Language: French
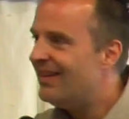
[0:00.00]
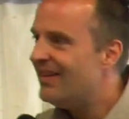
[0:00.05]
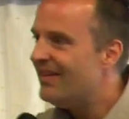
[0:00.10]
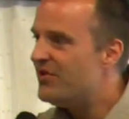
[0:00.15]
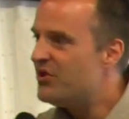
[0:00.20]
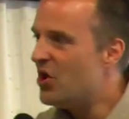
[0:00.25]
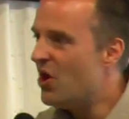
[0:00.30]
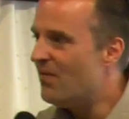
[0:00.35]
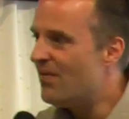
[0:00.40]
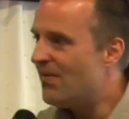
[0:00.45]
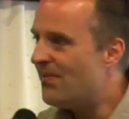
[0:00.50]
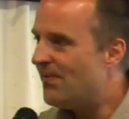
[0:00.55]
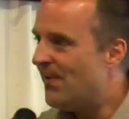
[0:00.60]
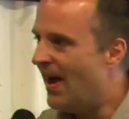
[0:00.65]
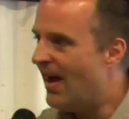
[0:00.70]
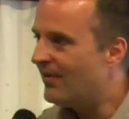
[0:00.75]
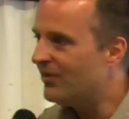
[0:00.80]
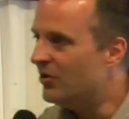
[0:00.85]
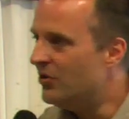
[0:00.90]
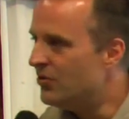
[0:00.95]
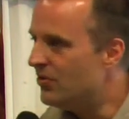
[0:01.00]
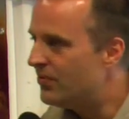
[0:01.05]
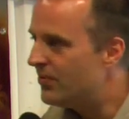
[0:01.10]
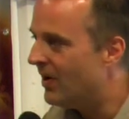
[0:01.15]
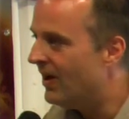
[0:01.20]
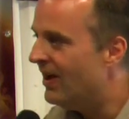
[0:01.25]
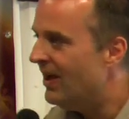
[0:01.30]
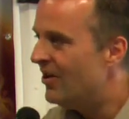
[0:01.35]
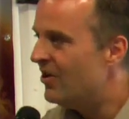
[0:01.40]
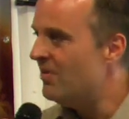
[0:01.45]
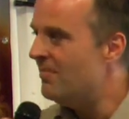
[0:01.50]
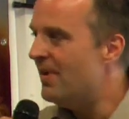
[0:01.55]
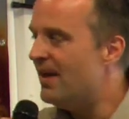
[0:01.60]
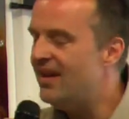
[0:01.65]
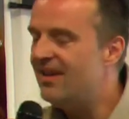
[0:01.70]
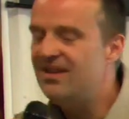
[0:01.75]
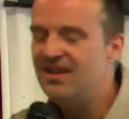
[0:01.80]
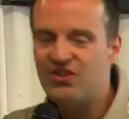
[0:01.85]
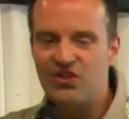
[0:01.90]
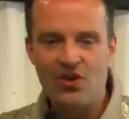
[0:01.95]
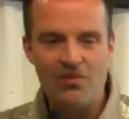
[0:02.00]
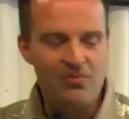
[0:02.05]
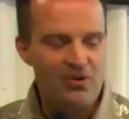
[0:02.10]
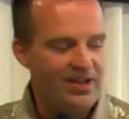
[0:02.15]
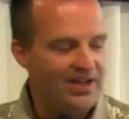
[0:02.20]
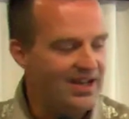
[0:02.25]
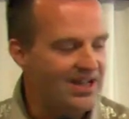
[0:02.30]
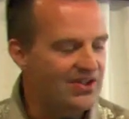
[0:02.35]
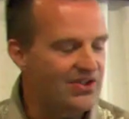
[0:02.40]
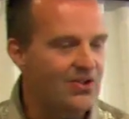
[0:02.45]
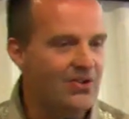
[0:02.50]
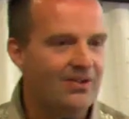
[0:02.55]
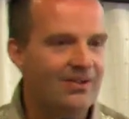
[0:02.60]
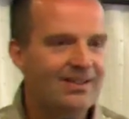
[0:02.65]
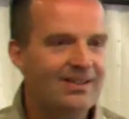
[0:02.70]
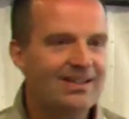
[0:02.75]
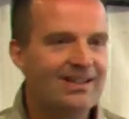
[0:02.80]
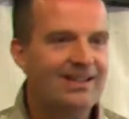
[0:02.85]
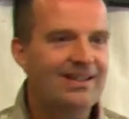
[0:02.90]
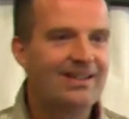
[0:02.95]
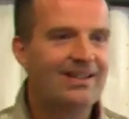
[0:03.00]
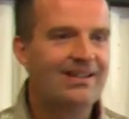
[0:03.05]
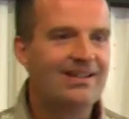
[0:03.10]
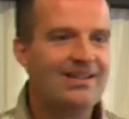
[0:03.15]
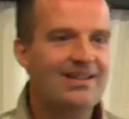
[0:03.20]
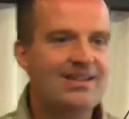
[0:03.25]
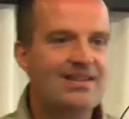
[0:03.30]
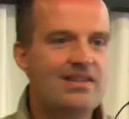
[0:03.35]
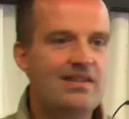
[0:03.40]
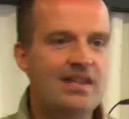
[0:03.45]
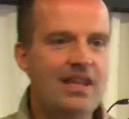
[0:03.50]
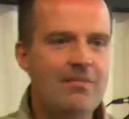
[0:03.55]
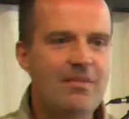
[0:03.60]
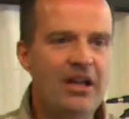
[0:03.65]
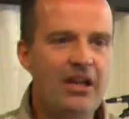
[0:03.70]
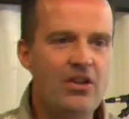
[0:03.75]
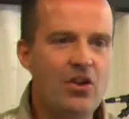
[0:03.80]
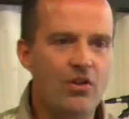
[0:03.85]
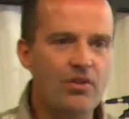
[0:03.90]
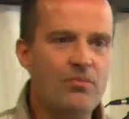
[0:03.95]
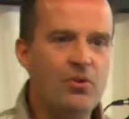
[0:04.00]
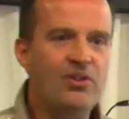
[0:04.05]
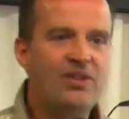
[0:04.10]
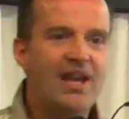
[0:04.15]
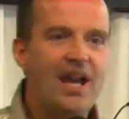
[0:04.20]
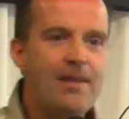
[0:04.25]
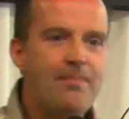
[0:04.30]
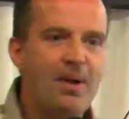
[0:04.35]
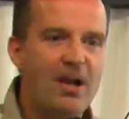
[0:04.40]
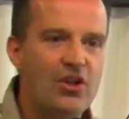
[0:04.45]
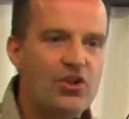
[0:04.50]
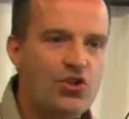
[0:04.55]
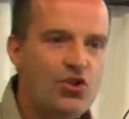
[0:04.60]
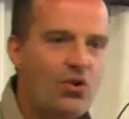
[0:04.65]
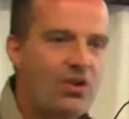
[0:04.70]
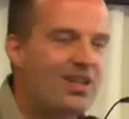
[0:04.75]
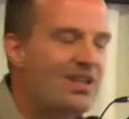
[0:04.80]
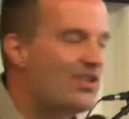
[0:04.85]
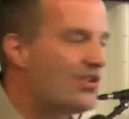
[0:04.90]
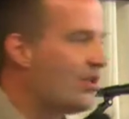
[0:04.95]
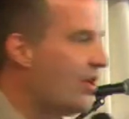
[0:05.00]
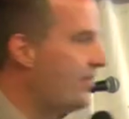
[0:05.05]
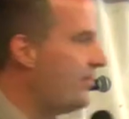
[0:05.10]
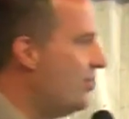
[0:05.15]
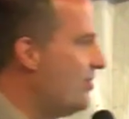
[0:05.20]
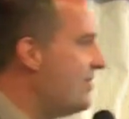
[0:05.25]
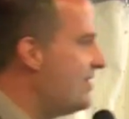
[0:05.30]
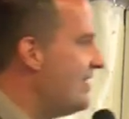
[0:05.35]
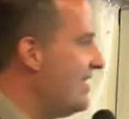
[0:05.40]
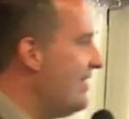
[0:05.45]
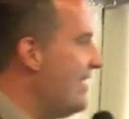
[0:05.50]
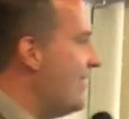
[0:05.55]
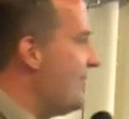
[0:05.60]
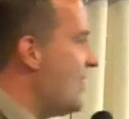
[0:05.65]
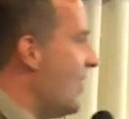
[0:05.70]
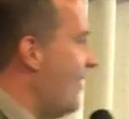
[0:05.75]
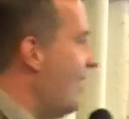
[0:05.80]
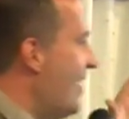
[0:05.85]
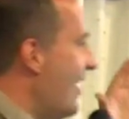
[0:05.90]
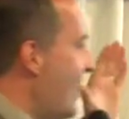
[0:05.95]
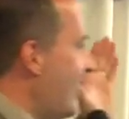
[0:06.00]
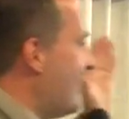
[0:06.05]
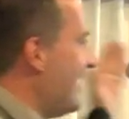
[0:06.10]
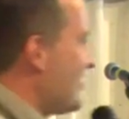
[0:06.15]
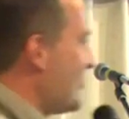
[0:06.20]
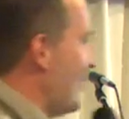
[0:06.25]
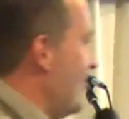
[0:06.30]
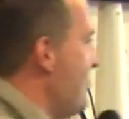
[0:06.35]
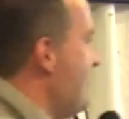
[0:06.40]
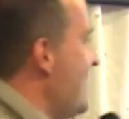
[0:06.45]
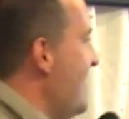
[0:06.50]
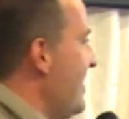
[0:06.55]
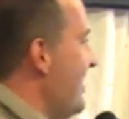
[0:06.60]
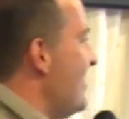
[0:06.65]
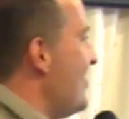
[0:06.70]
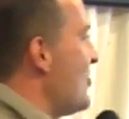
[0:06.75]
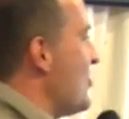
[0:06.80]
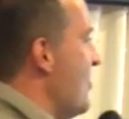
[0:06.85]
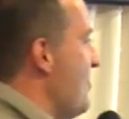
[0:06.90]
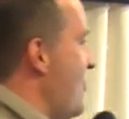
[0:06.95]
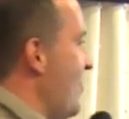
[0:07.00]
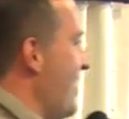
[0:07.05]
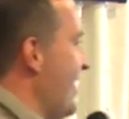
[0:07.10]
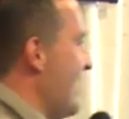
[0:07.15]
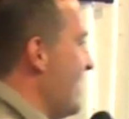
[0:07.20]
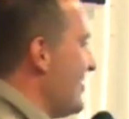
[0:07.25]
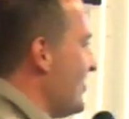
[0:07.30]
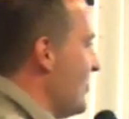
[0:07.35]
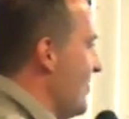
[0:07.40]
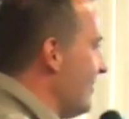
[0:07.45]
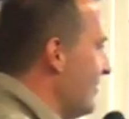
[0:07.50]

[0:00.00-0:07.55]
Dieu veut faire de nous une bénédiction pour les nations. 6 millions de bouteilles par jour qui sortent de l'usine des viands et qui sont une bénédiction pour les nations.